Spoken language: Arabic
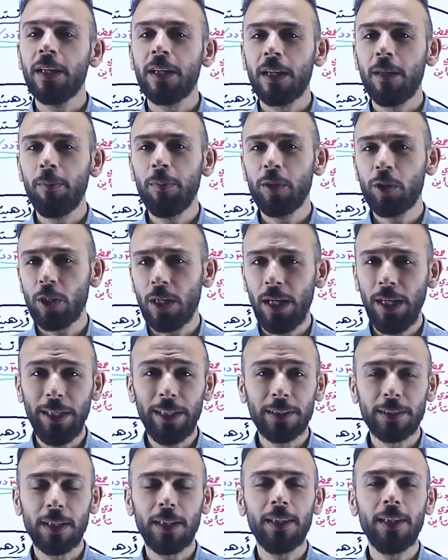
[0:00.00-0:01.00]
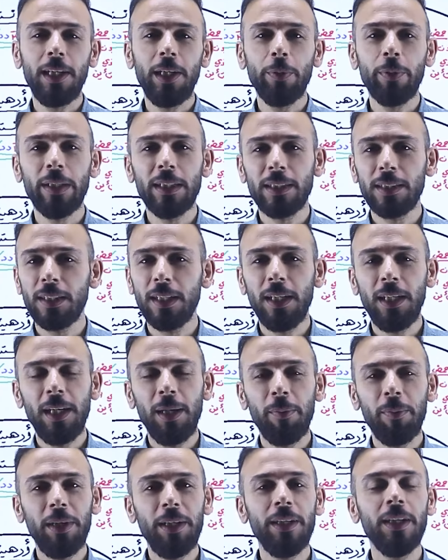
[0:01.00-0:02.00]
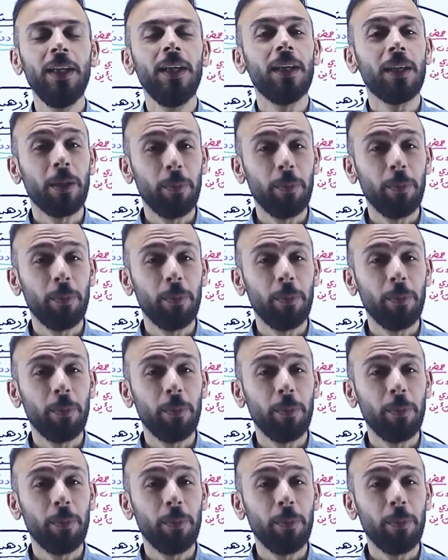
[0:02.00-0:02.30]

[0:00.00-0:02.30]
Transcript: رب اشرح لي صدري ويسر لي أمري